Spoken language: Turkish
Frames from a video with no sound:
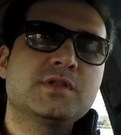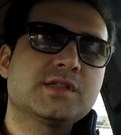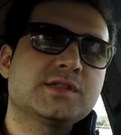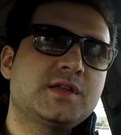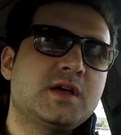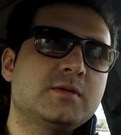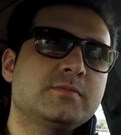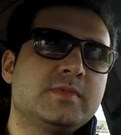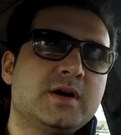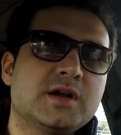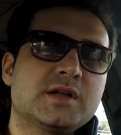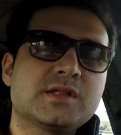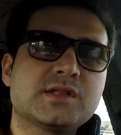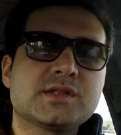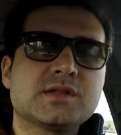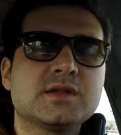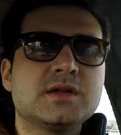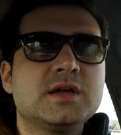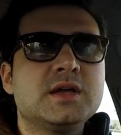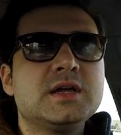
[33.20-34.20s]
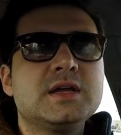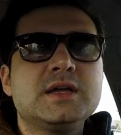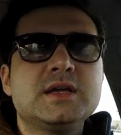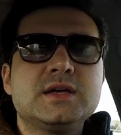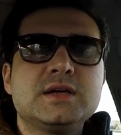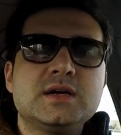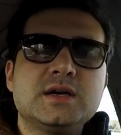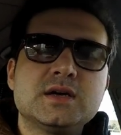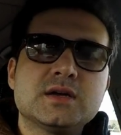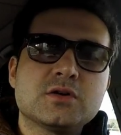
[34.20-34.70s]
Starbucks,
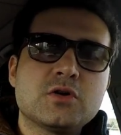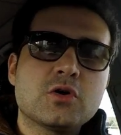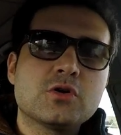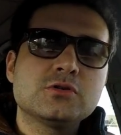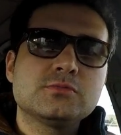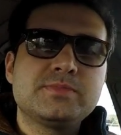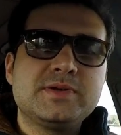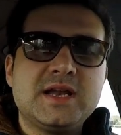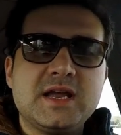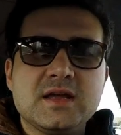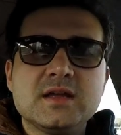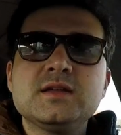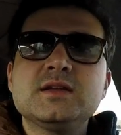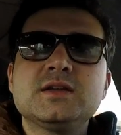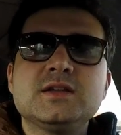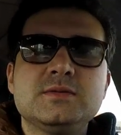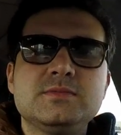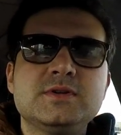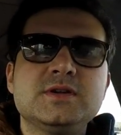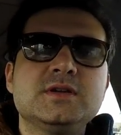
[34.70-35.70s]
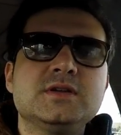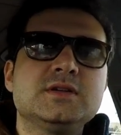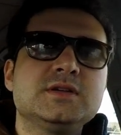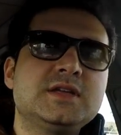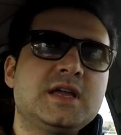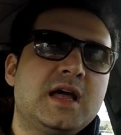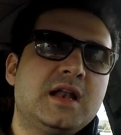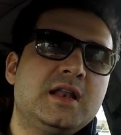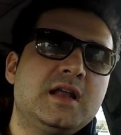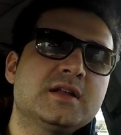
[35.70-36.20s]
e, Google Play gibi
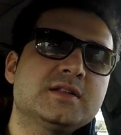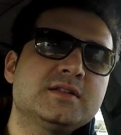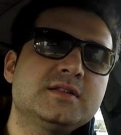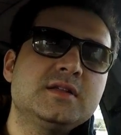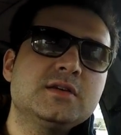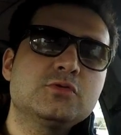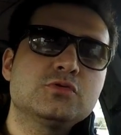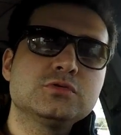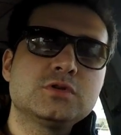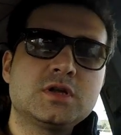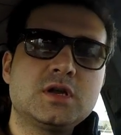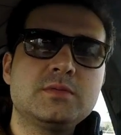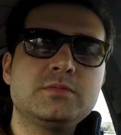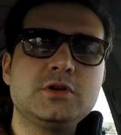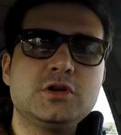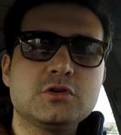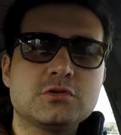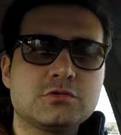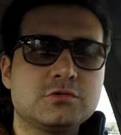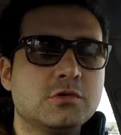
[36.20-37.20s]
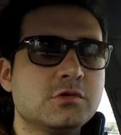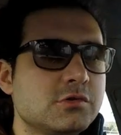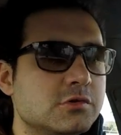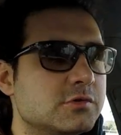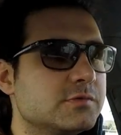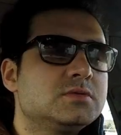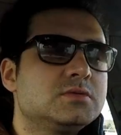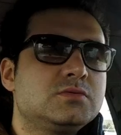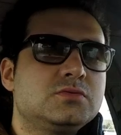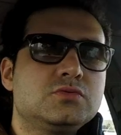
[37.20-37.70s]
yerlerde de kullanabiliyorsunuz.
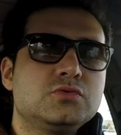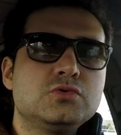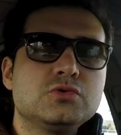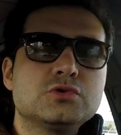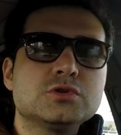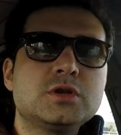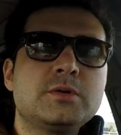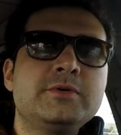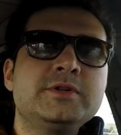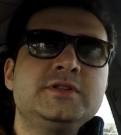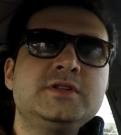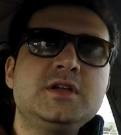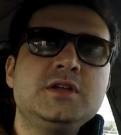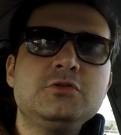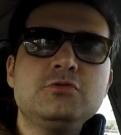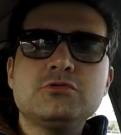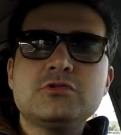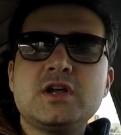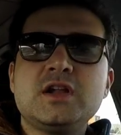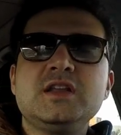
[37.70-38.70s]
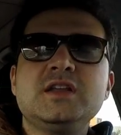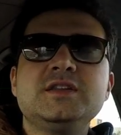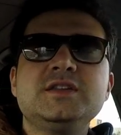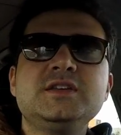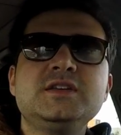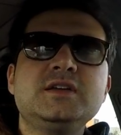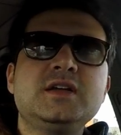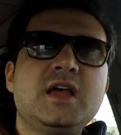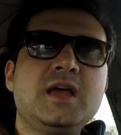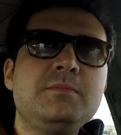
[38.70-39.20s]
Uygulamanın en güzel
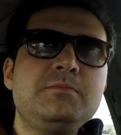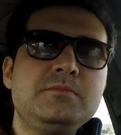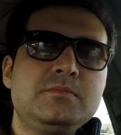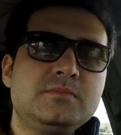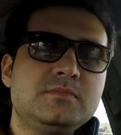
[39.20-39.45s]
yanı hem